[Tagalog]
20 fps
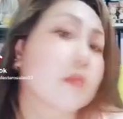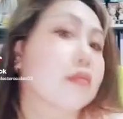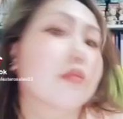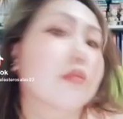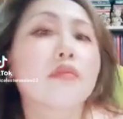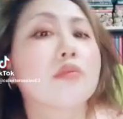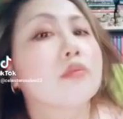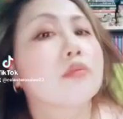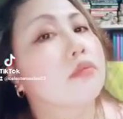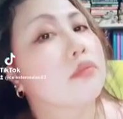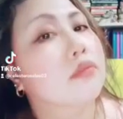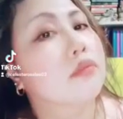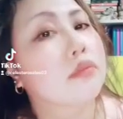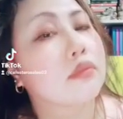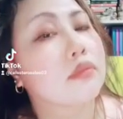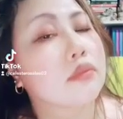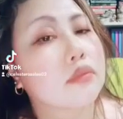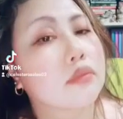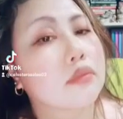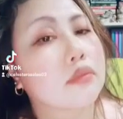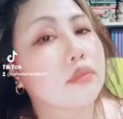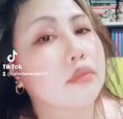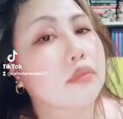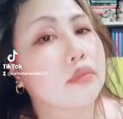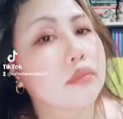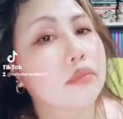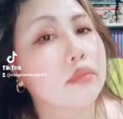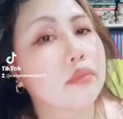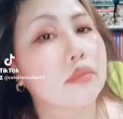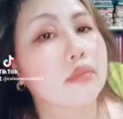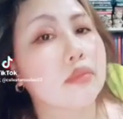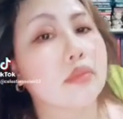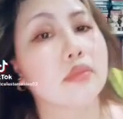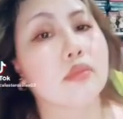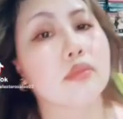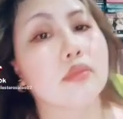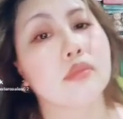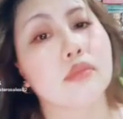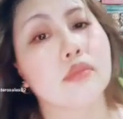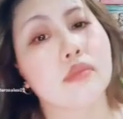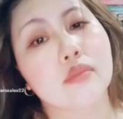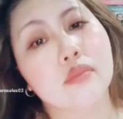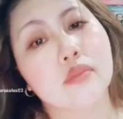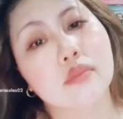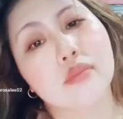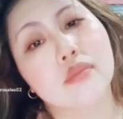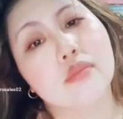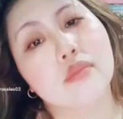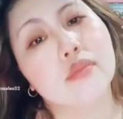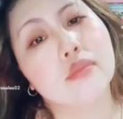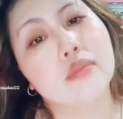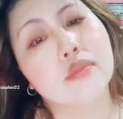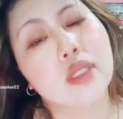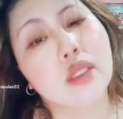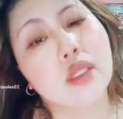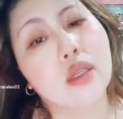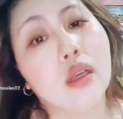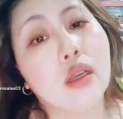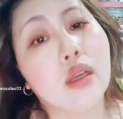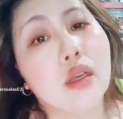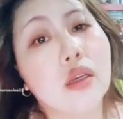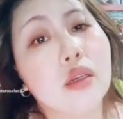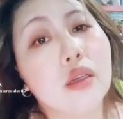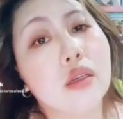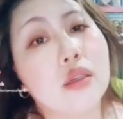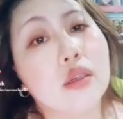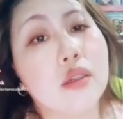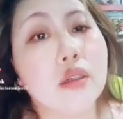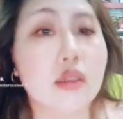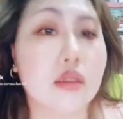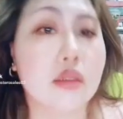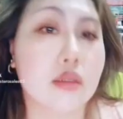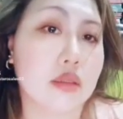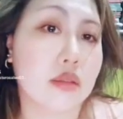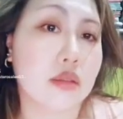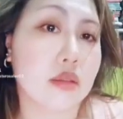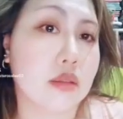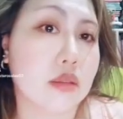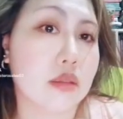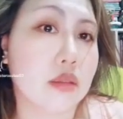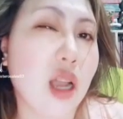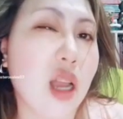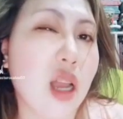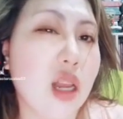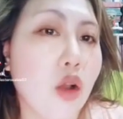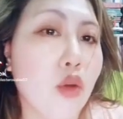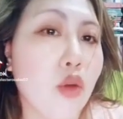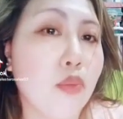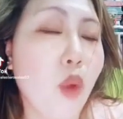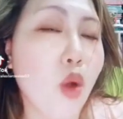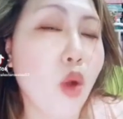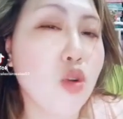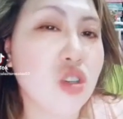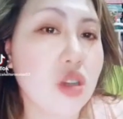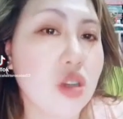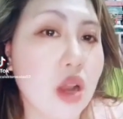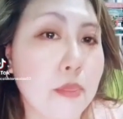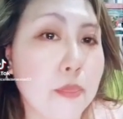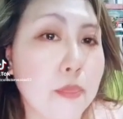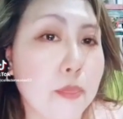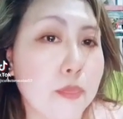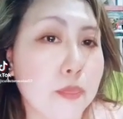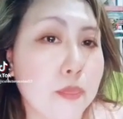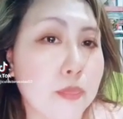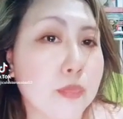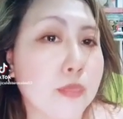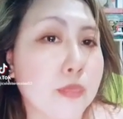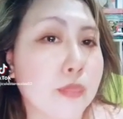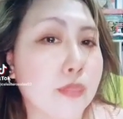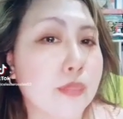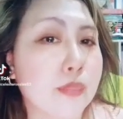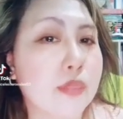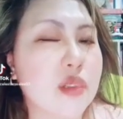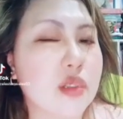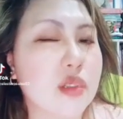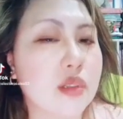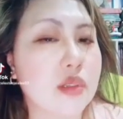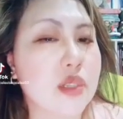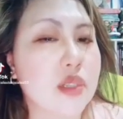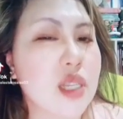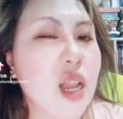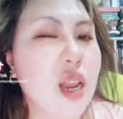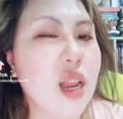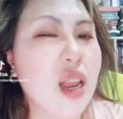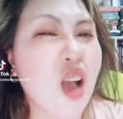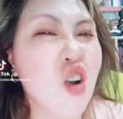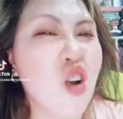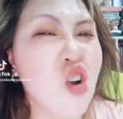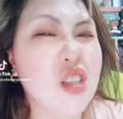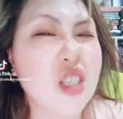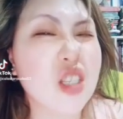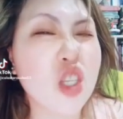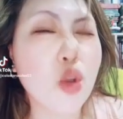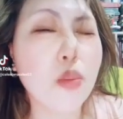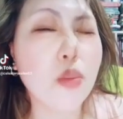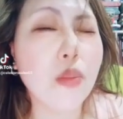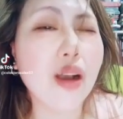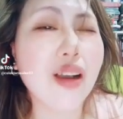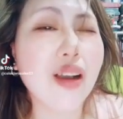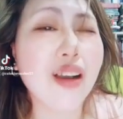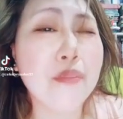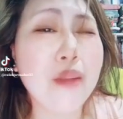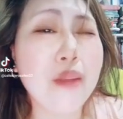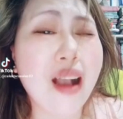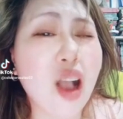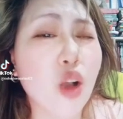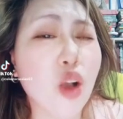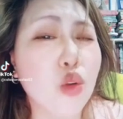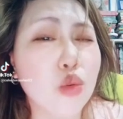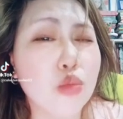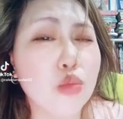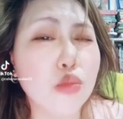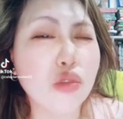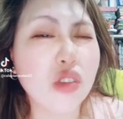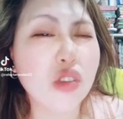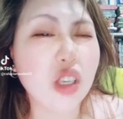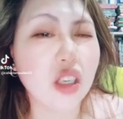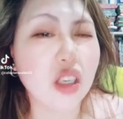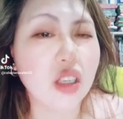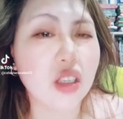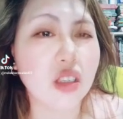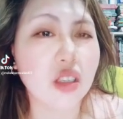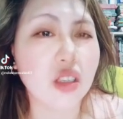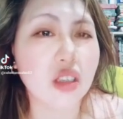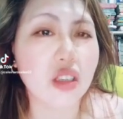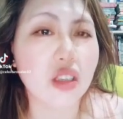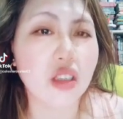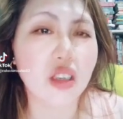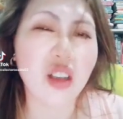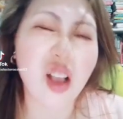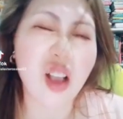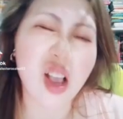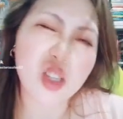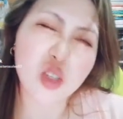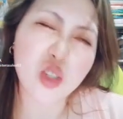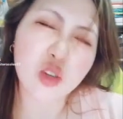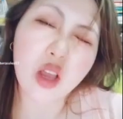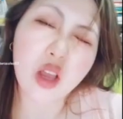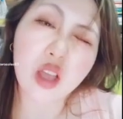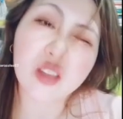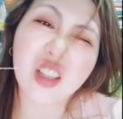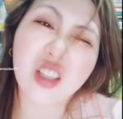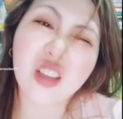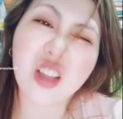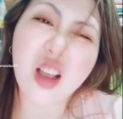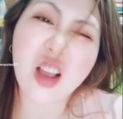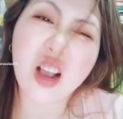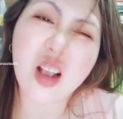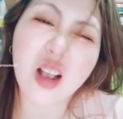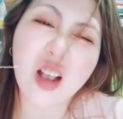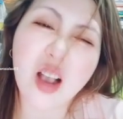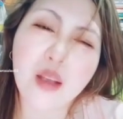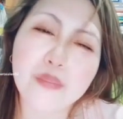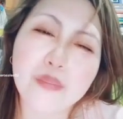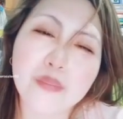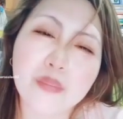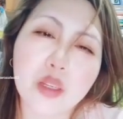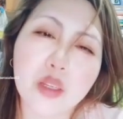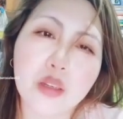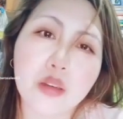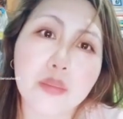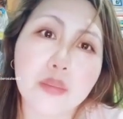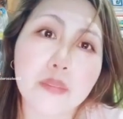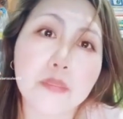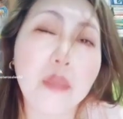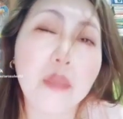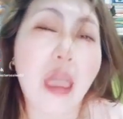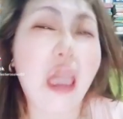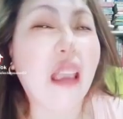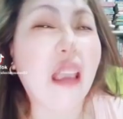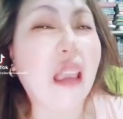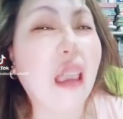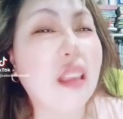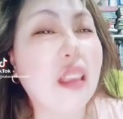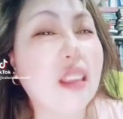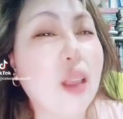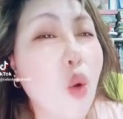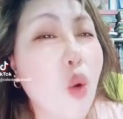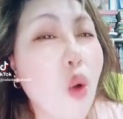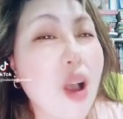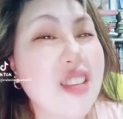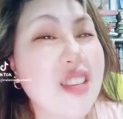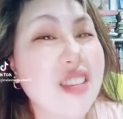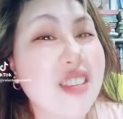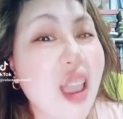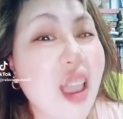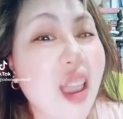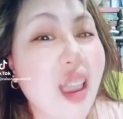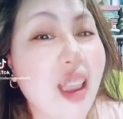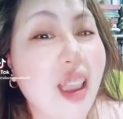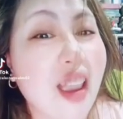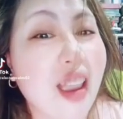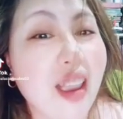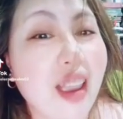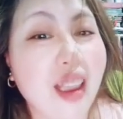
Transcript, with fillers: Oh, nandiyan ka pala eh. Saan ka ba galing? Ah, galing akong pawn shop. Sinangla ko kasi yung mga pangako mo. Kaso di tinanggap eh. Peke daw kasi.